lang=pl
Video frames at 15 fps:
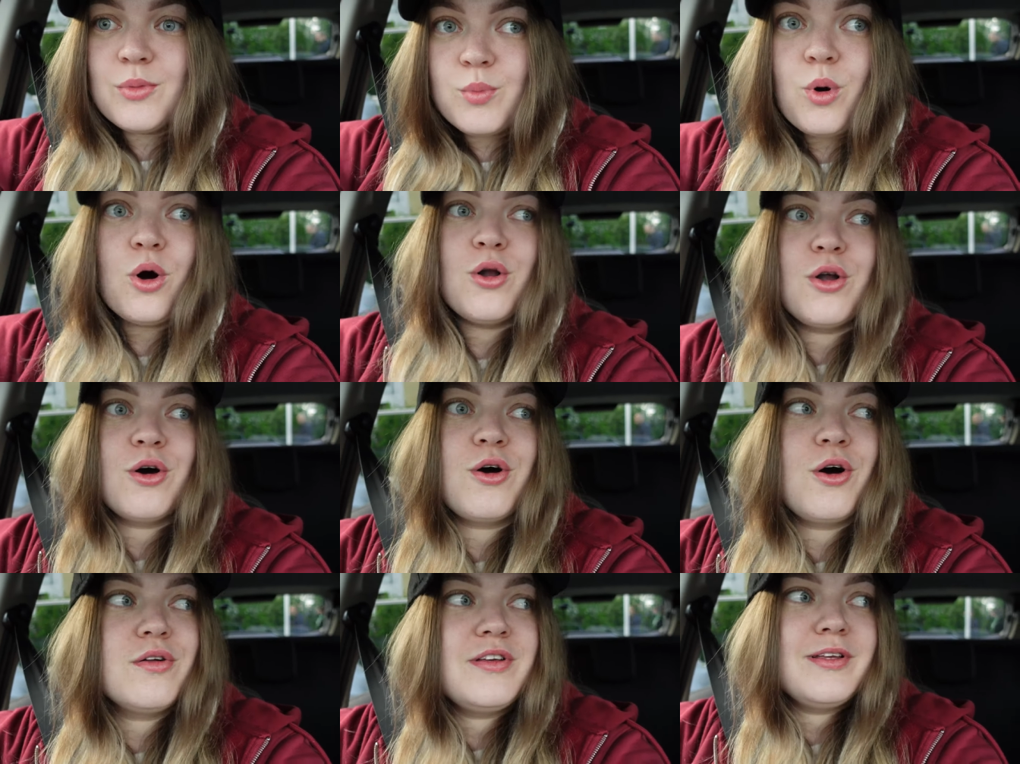
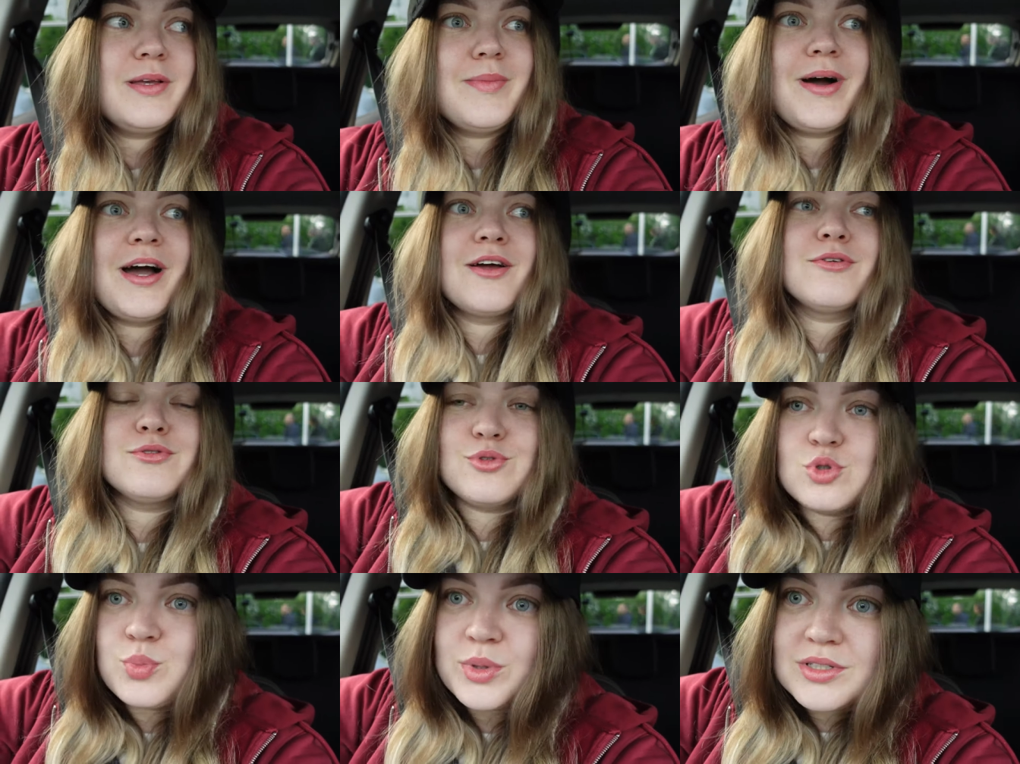moloch. Oni nie mają
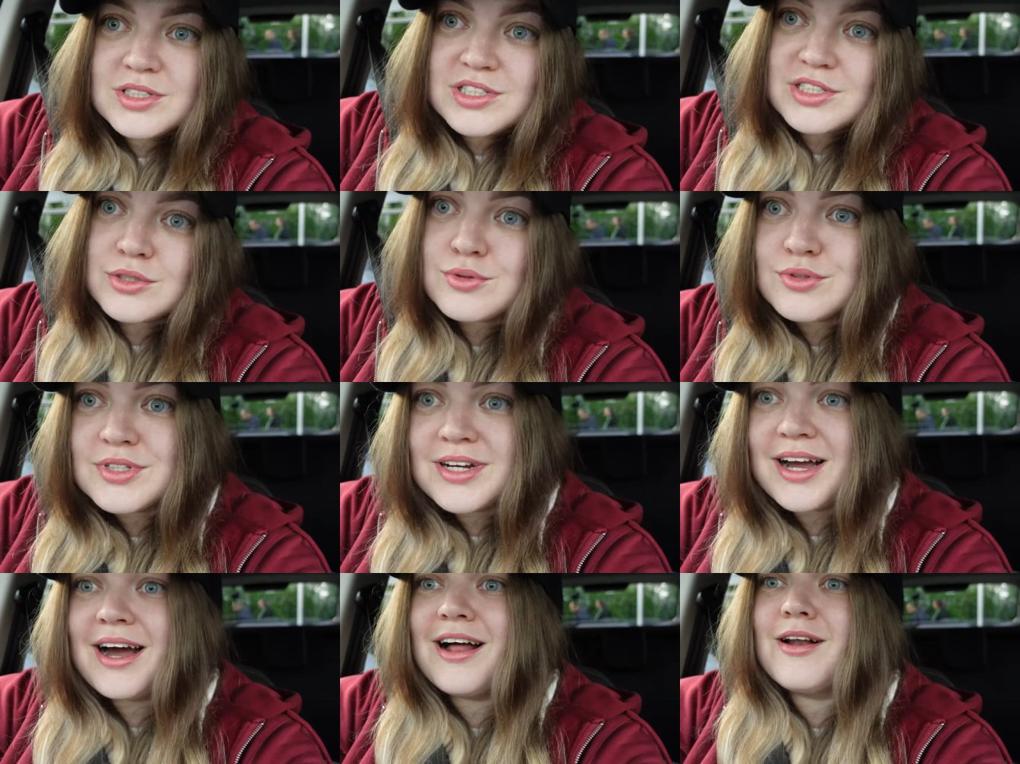150
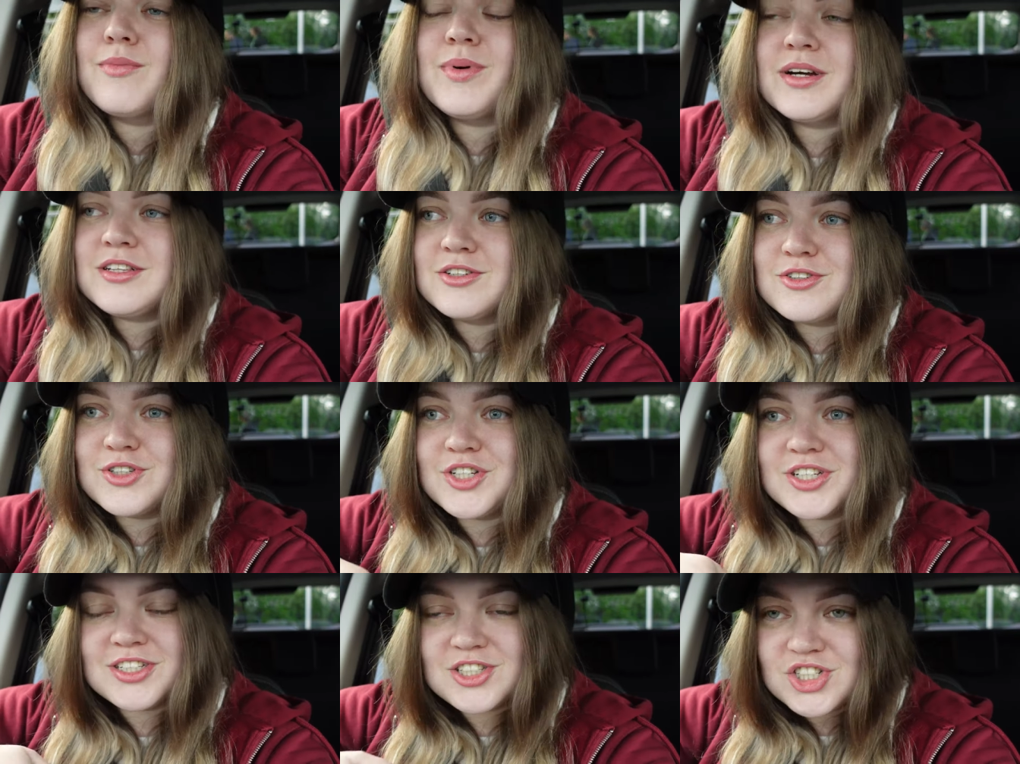tych alpak, tylko
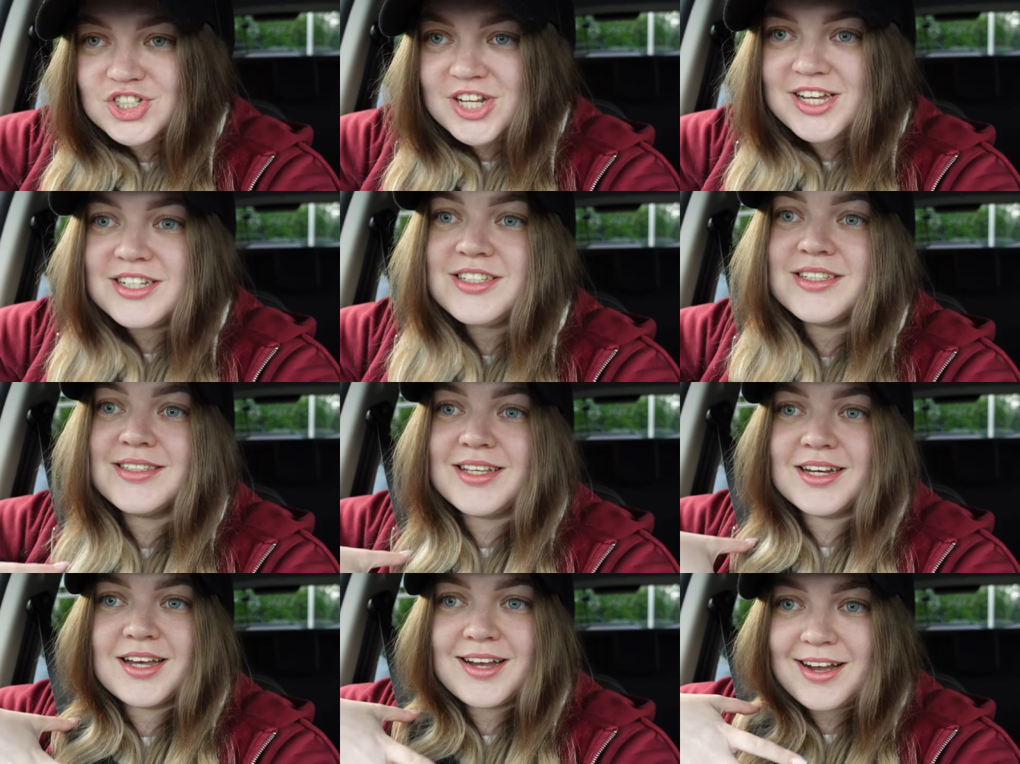ich jest 6,
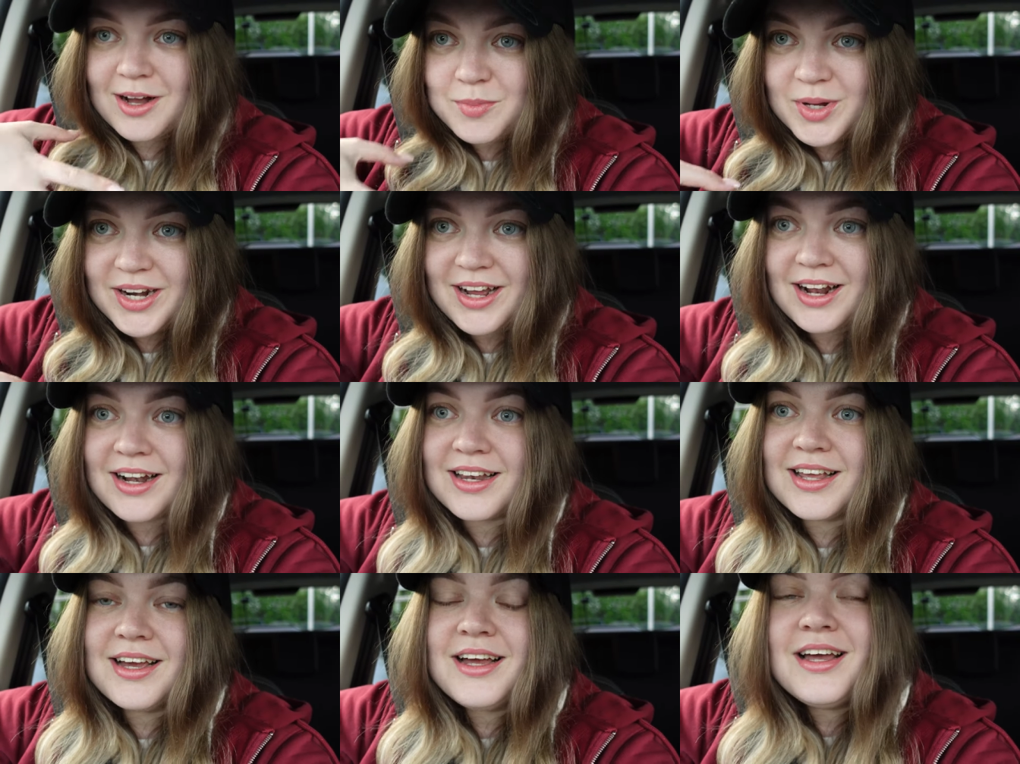jest tak
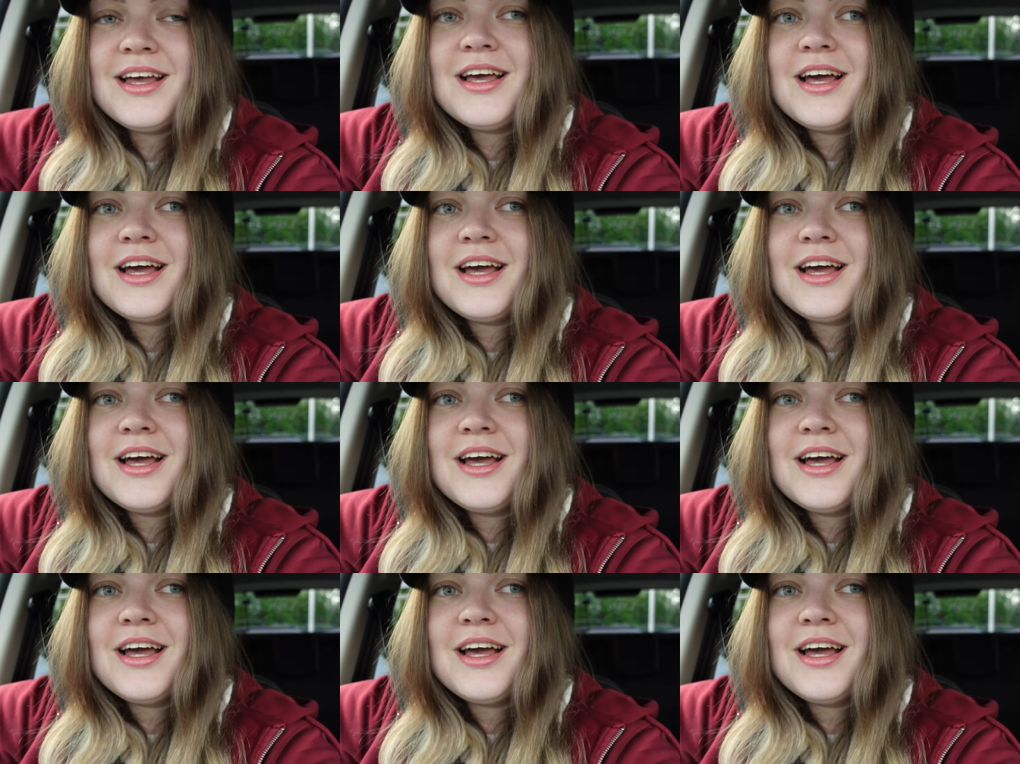kameralnie.